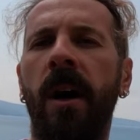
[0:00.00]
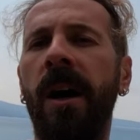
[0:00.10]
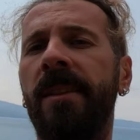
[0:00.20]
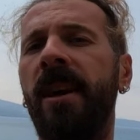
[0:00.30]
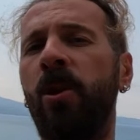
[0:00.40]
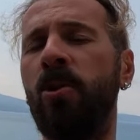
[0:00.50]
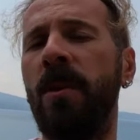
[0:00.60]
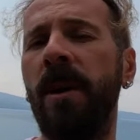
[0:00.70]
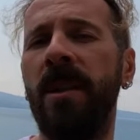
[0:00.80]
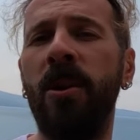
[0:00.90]
Hatta o
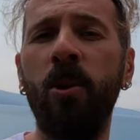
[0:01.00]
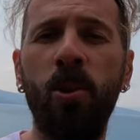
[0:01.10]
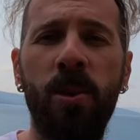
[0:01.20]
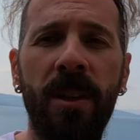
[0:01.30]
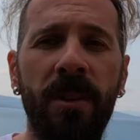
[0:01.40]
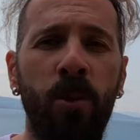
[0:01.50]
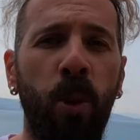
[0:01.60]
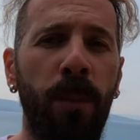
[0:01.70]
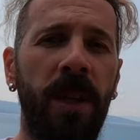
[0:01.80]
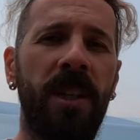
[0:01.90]
zamanlar yunusların
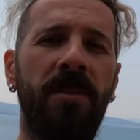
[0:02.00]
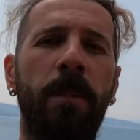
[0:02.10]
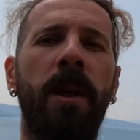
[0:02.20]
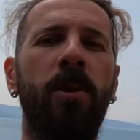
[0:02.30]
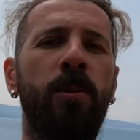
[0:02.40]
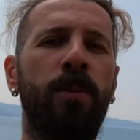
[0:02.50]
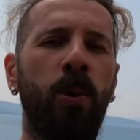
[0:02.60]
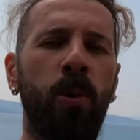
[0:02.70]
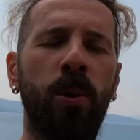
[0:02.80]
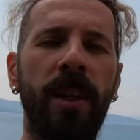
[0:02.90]
ton balığı ve palamut
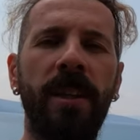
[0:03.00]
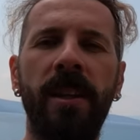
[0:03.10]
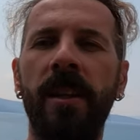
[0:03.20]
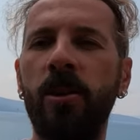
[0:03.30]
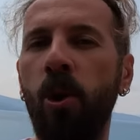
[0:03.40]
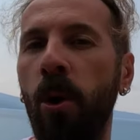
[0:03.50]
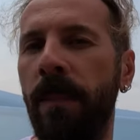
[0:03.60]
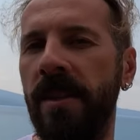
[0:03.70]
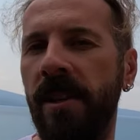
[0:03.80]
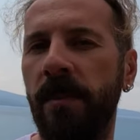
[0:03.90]
bolluğu nedeniyle çok
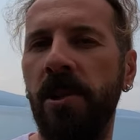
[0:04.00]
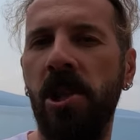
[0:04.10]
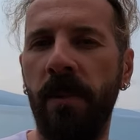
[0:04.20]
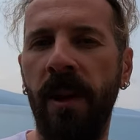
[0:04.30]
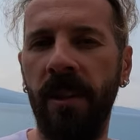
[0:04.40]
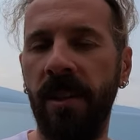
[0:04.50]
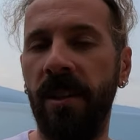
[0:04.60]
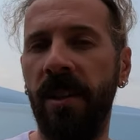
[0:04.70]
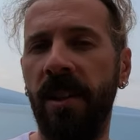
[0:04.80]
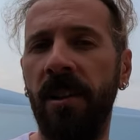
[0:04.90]
beslenip
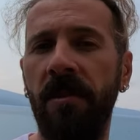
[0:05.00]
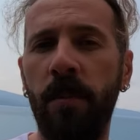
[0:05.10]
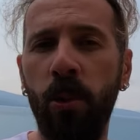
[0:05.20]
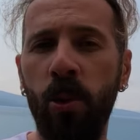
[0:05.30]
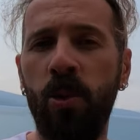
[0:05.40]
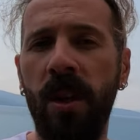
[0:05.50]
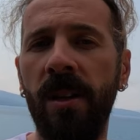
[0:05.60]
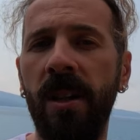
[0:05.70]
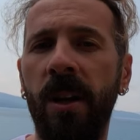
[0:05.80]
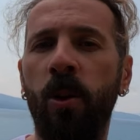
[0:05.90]
şişmanladıklarından ve bu yüzden
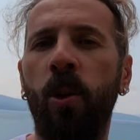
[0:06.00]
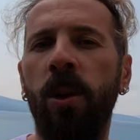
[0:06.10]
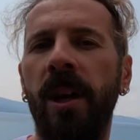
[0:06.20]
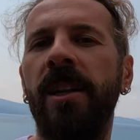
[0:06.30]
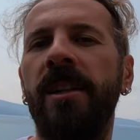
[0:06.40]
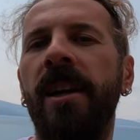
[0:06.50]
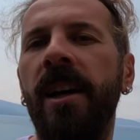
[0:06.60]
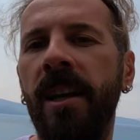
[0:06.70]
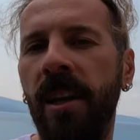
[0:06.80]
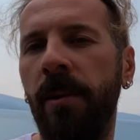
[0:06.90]
kolaylıkla
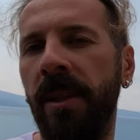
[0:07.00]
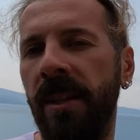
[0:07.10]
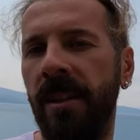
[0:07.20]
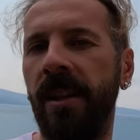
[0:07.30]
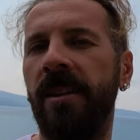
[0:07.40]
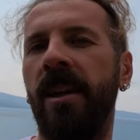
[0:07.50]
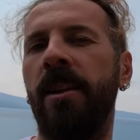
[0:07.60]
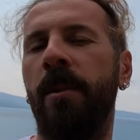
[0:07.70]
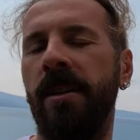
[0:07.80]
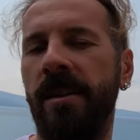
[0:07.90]
yakalanabildiklerinden
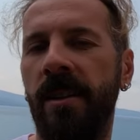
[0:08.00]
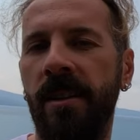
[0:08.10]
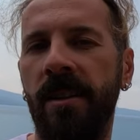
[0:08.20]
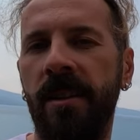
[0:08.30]
de bahseder.